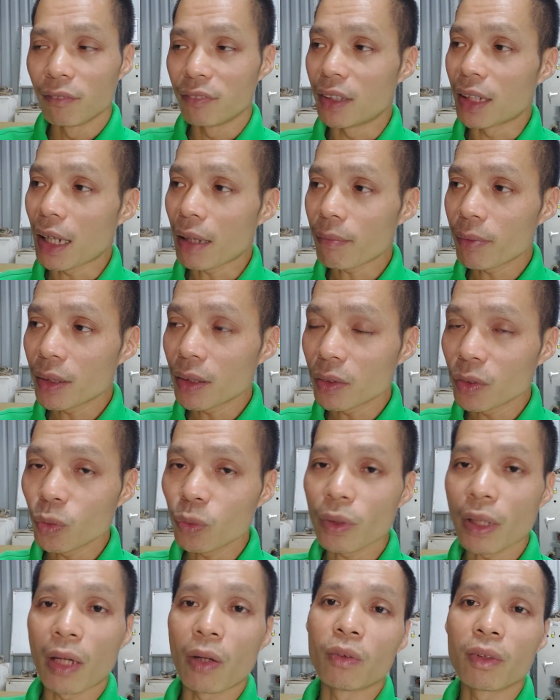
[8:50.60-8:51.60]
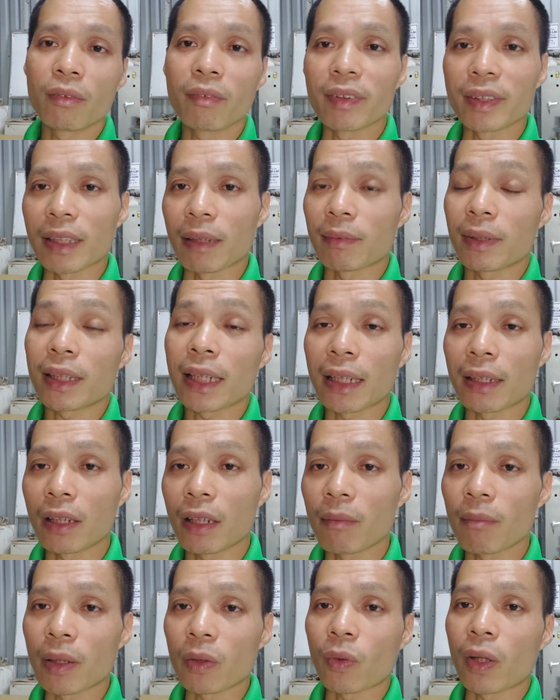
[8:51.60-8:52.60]
vừa đáp ứng được nhu cầu nhưng phải giảm giá thành
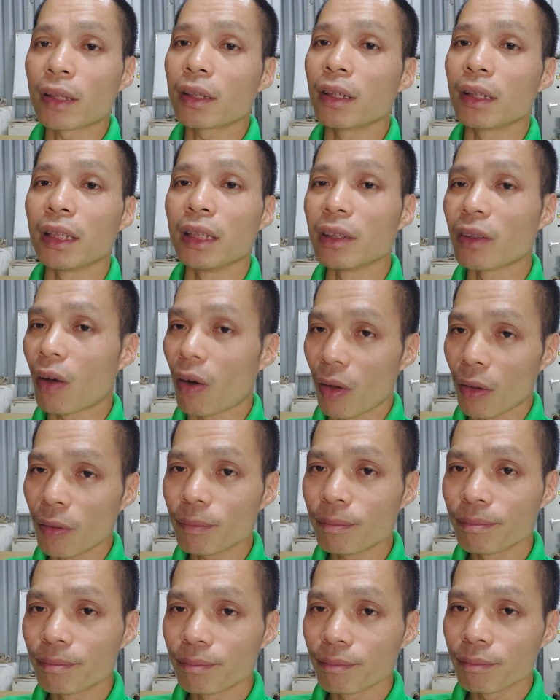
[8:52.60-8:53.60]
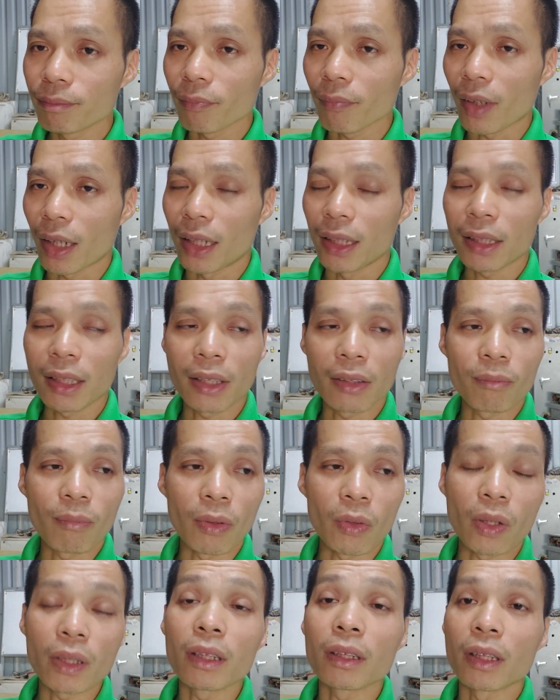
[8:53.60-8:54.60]
đấy là bài toán cực kỳ khó đấy
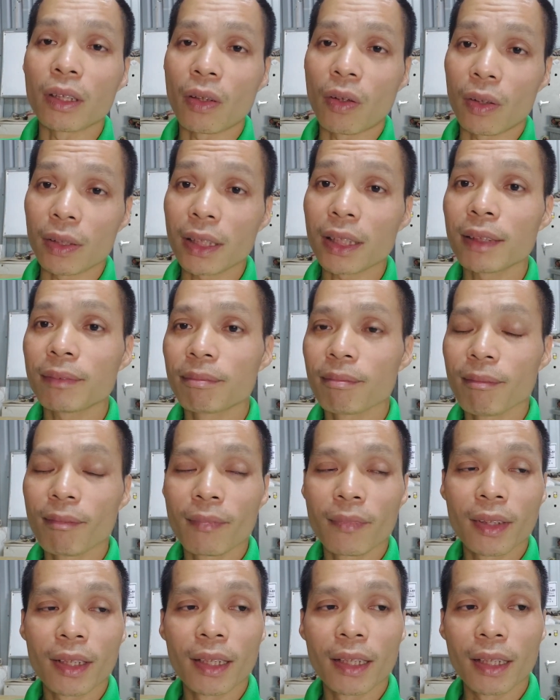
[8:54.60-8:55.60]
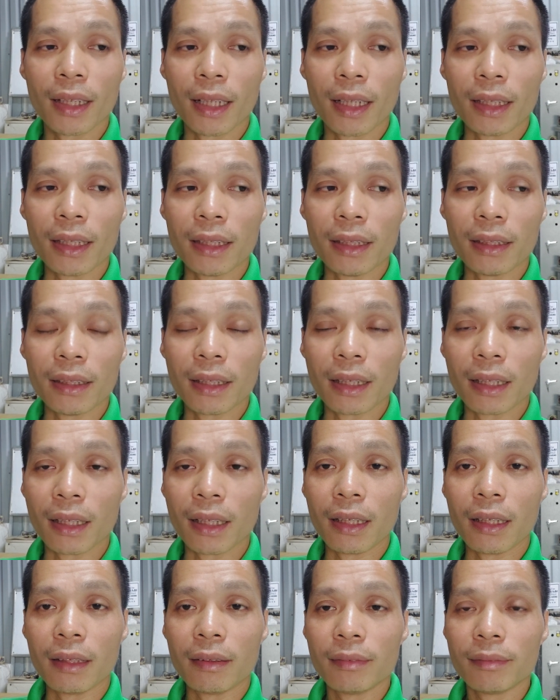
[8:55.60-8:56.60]
bài toán cực kỳ khó nhá đấy thì
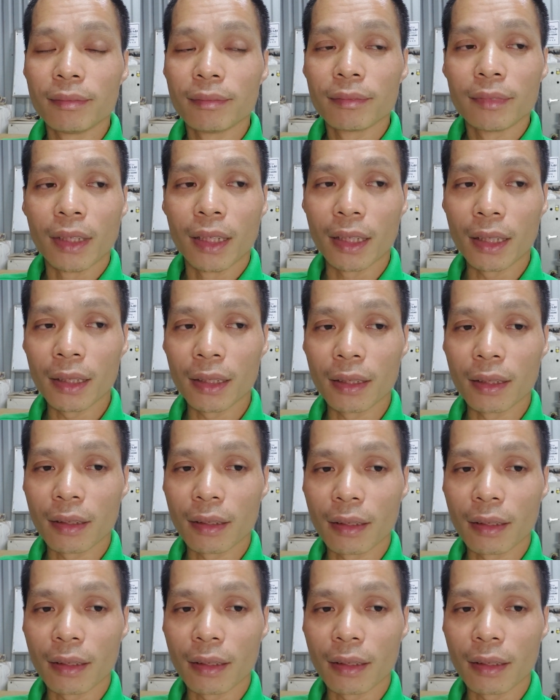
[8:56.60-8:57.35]
uh,